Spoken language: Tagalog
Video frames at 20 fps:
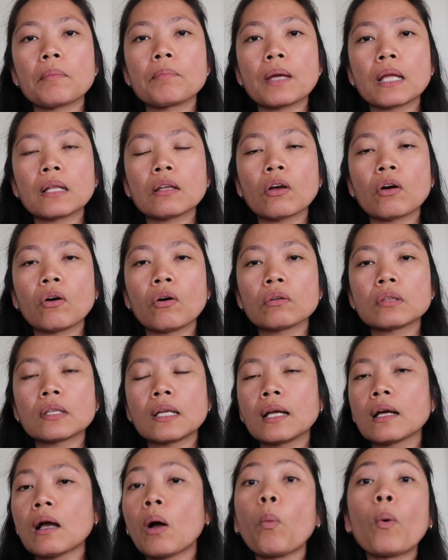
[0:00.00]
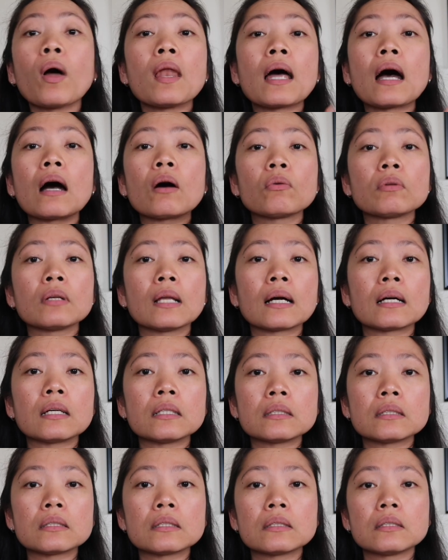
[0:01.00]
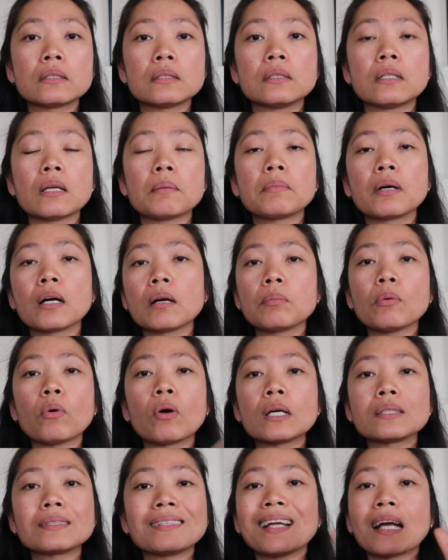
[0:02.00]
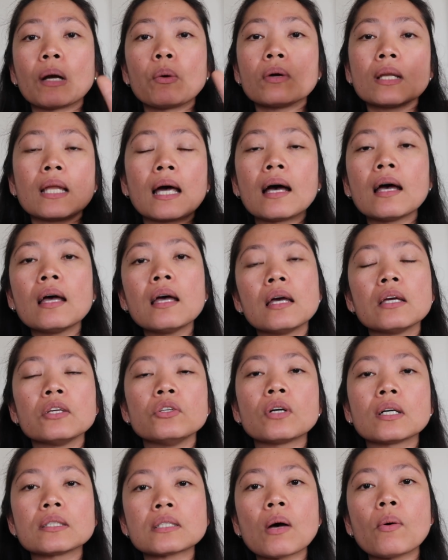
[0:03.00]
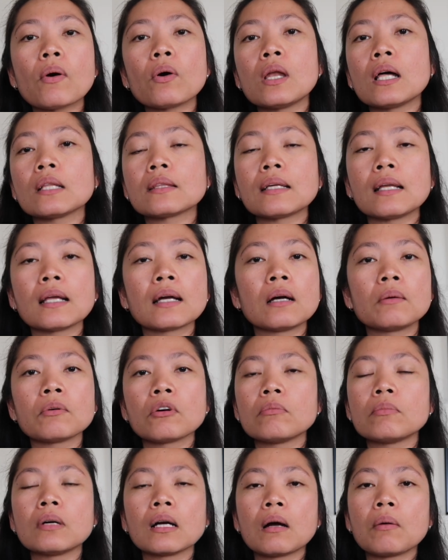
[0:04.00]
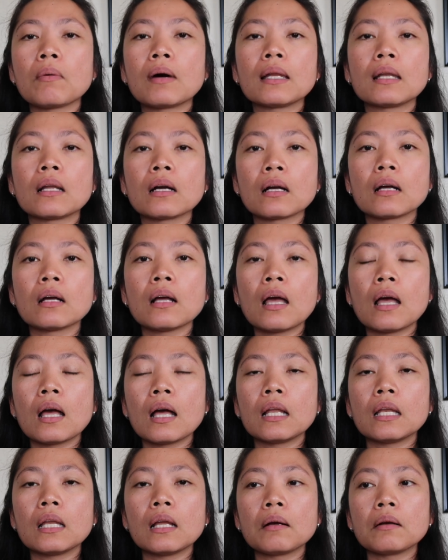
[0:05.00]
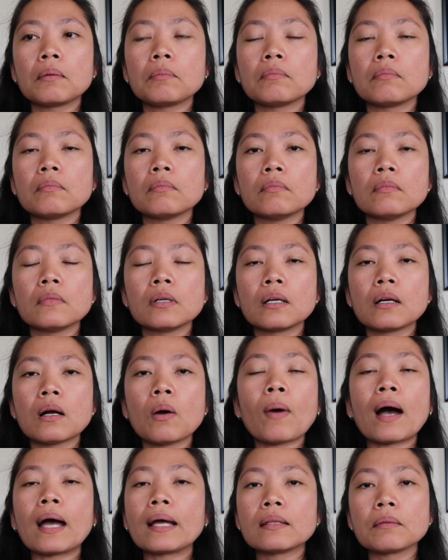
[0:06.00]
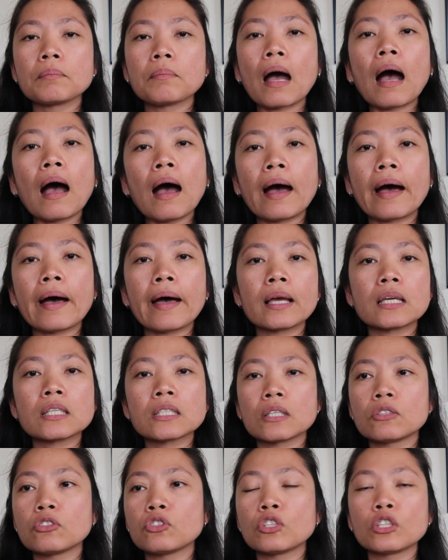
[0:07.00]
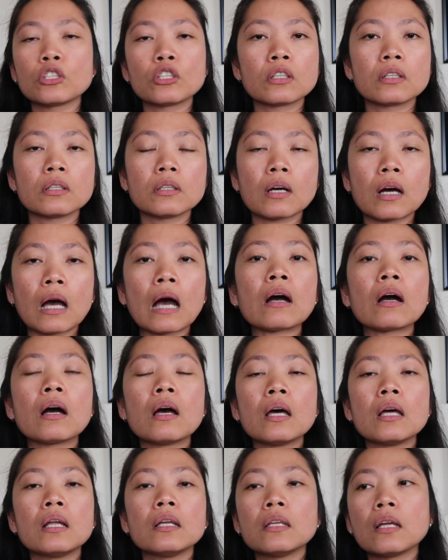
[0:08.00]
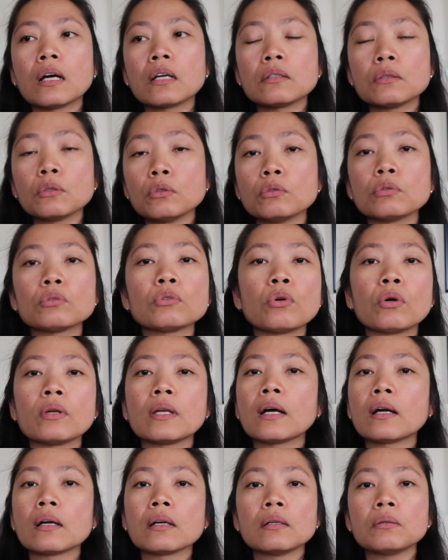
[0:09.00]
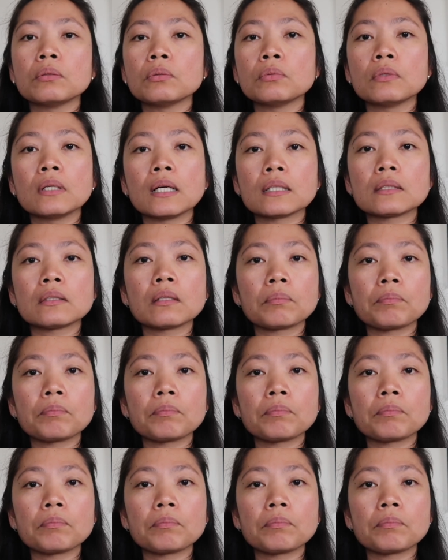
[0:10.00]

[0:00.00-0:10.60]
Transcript: pin ko, talagang wala akong lakas na magbukas. Talagang wala. Yung asawa ko lang talagang gumagawa ng, ng gawain bahay. Siya yung nag, uh, nagluluto, naghugas